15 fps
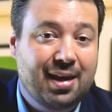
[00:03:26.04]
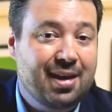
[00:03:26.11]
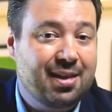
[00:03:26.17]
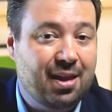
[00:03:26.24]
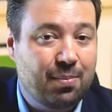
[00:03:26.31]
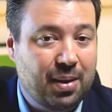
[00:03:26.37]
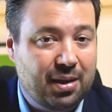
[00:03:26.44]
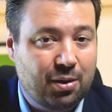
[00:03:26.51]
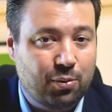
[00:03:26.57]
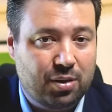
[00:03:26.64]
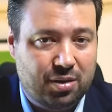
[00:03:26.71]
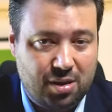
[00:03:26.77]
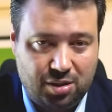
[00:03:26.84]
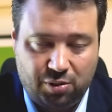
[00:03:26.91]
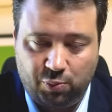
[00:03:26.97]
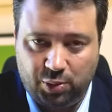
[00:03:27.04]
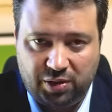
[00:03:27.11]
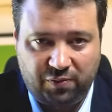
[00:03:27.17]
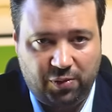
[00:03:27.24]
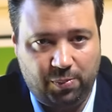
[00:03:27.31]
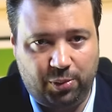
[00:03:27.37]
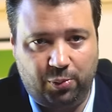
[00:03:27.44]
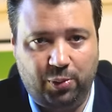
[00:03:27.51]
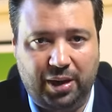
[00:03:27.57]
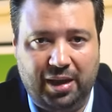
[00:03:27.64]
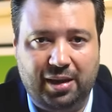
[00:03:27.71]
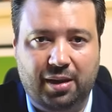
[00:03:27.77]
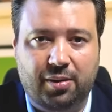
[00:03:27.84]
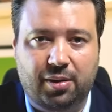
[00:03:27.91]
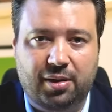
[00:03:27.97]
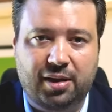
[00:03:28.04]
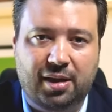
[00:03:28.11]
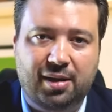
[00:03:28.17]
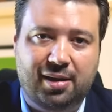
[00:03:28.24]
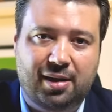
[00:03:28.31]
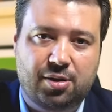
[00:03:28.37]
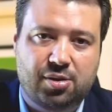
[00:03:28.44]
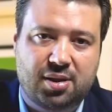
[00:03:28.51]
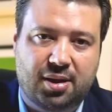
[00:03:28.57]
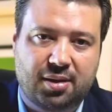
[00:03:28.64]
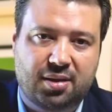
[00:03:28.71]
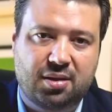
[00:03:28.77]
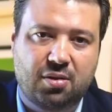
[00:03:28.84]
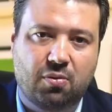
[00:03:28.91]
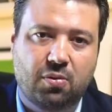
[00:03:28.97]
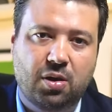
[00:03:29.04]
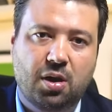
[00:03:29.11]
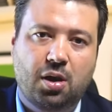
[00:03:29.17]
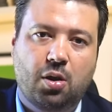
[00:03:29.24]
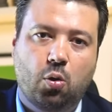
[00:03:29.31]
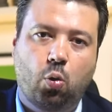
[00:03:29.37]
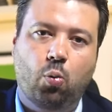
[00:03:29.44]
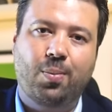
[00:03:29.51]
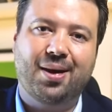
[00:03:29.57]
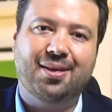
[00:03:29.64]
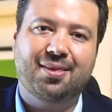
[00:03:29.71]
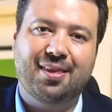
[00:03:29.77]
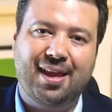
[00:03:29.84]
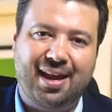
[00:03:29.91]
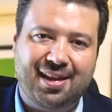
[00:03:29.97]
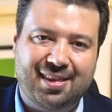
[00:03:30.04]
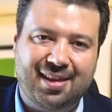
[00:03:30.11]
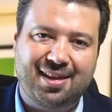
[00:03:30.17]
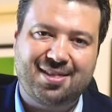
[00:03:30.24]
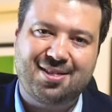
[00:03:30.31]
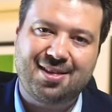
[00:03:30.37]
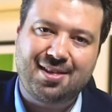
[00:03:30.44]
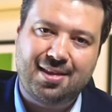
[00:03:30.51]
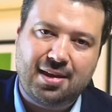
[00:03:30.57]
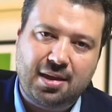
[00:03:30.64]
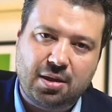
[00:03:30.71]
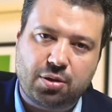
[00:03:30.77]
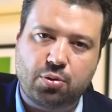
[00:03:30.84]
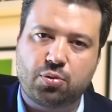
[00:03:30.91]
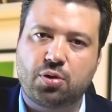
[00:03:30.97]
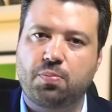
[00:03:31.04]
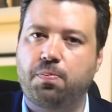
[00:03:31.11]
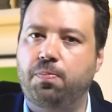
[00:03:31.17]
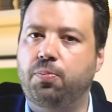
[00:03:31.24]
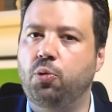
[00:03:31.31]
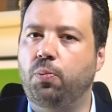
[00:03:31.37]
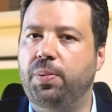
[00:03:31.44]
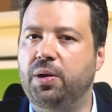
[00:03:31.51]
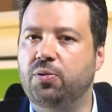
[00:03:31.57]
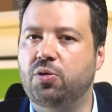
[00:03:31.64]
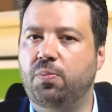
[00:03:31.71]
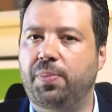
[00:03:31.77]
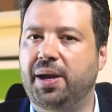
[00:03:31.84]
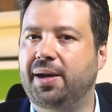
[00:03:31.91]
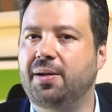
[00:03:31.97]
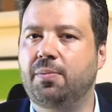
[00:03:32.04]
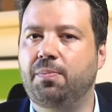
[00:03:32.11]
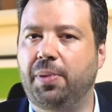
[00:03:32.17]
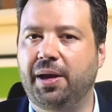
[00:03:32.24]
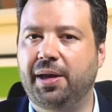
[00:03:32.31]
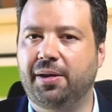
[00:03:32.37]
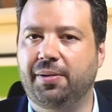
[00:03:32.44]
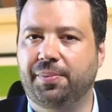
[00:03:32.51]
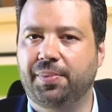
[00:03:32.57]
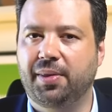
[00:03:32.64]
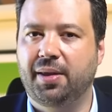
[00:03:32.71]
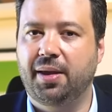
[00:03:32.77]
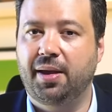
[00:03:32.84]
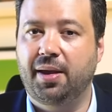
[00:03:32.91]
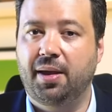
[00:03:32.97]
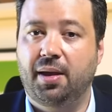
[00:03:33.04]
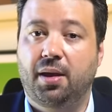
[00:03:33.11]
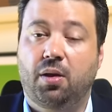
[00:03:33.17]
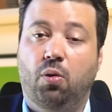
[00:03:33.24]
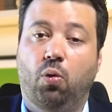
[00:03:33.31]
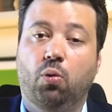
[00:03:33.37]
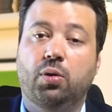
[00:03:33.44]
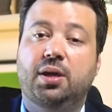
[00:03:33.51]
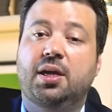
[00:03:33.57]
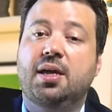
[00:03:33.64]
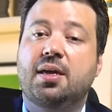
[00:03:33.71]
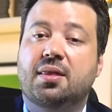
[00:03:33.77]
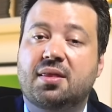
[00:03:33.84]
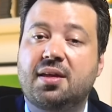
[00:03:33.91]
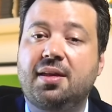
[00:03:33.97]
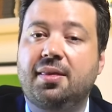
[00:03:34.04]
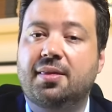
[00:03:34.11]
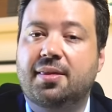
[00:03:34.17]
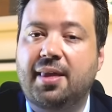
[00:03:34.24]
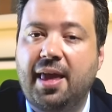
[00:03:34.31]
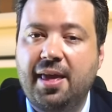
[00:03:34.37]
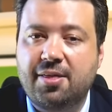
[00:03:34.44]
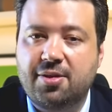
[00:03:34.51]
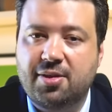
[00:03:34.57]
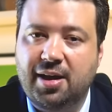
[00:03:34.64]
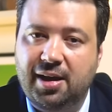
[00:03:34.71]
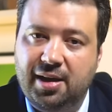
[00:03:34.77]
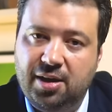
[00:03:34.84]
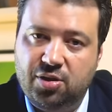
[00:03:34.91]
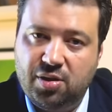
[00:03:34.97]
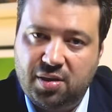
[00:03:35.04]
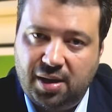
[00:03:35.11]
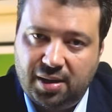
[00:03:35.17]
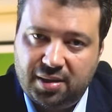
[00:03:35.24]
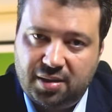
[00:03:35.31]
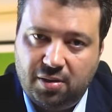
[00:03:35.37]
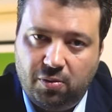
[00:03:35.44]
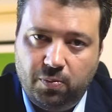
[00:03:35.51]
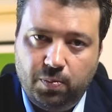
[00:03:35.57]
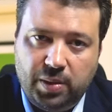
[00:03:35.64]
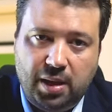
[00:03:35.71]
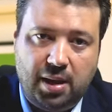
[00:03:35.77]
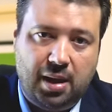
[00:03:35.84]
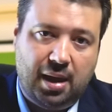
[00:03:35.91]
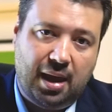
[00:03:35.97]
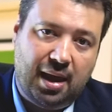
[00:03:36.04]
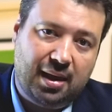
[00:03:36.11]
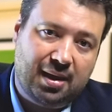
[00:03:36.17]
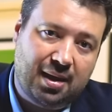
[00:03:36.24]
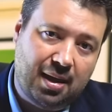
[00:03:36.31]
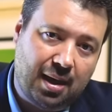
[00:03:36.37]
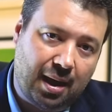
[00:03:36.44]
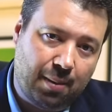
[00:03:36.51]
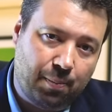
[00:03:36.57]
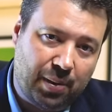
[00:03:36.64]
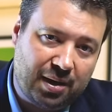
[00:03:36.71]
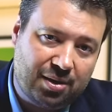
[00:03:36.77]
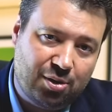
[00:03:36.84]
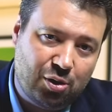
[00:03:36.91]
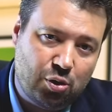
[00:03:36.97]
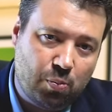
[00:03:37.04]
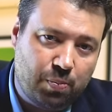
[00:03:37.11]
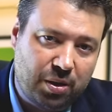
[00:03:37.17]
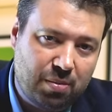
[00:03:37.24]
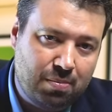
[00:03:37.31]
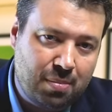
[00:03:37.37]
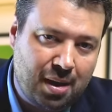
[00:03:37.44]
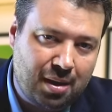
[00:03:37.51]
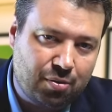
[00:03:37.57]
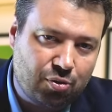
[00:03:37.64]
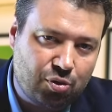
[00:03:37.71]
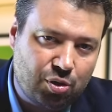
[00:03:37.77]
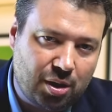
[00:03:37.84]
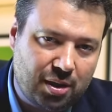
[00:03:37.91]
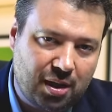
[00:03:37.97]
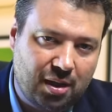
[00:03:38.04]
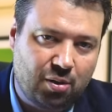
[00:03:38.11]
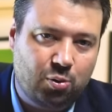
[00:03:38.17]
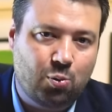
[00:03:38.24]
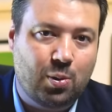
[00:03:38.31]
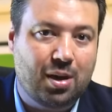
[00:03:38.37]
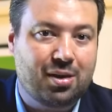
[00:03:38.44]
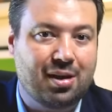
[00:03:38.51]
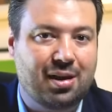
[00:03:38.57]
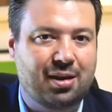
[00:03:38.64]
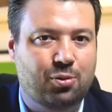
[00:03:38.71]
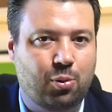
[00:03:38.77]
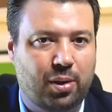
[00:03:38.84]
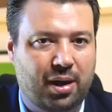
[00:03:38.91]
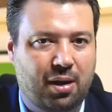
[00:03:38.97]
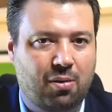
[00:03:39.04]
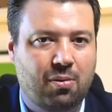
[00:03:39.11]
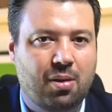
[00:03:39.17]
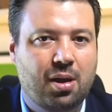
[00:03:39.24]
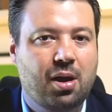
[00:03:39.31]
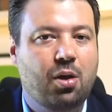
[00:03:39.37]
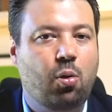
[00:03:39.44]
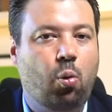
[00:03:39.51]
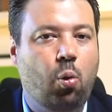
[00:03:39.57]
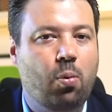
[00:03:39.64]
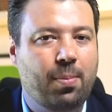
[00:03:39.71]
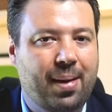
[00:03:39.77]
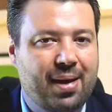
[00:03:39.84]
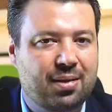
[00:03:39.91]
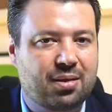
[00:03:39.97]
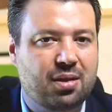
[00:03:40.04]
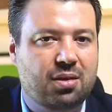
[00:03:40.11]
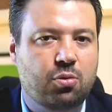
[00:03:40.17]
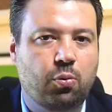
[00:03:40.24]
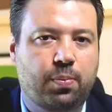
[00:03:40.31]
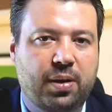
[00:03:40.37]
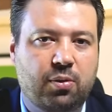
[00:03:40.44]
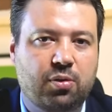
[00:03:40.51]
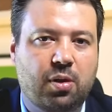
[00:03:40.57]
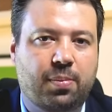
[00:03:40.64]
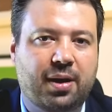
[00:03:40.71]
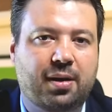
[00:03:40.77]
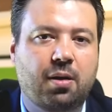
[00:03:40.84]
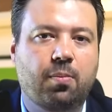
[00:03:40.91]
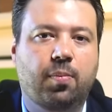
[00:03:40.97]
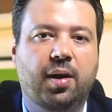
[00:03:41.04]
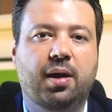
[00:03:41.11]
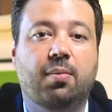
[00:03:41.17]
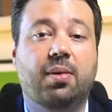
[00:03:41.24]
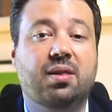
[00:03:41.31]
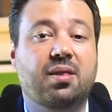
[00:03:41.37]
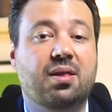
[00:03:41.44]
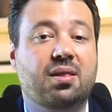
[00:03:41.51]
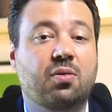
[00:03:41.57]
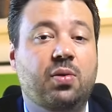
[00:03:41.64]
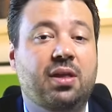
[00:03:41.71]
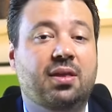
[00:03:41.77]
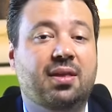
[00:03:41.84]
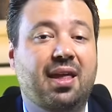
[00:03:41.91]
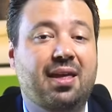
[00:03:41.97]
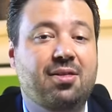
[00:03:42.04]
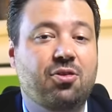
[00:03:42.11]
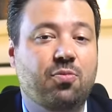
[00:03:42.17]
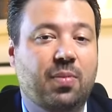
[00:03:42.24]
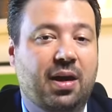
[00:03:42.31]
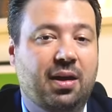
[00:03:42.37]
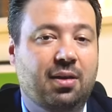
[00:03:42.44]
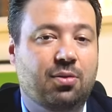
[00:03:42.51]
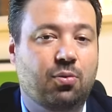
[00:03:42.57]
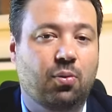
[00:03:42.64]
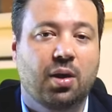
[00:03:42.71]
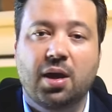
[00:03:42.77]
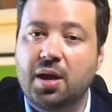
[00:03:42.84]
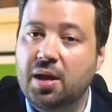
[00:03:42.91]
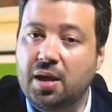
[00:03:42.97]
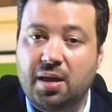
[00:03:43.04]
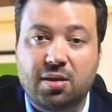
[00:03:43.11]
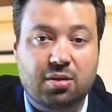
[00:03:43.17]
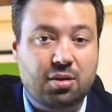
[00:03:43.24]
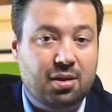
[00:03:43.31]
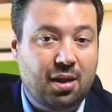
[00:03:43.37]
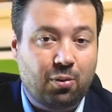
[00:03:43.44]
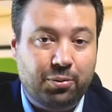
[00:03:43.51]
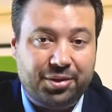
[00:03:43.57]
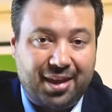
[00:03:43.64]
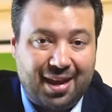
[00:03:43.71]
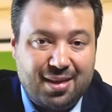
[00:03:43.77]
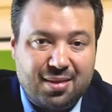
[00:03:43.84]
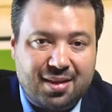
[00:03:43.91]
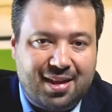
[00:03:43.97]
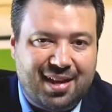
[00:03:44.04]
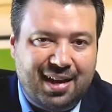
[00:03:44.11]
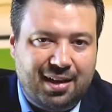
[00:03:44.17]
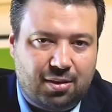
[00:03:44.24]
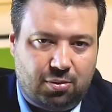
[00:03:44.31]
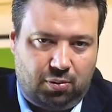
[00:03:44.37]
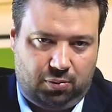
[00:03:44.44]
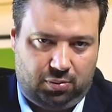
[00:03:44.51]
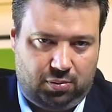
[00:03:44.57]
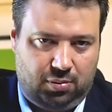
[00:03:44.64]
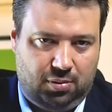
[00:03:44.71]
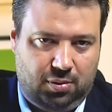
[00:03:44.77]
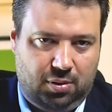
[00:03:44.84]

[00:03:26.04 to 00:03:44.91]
E também não existe, você foi procurar na legislação, uma data de início de, do período de pré-campanha. O que se entende na legislação é que a partir de 1 de janeiro do ano eleitoral começa-se o período da pré-campanha, mas esse é o um entendimento, isso não está escrito.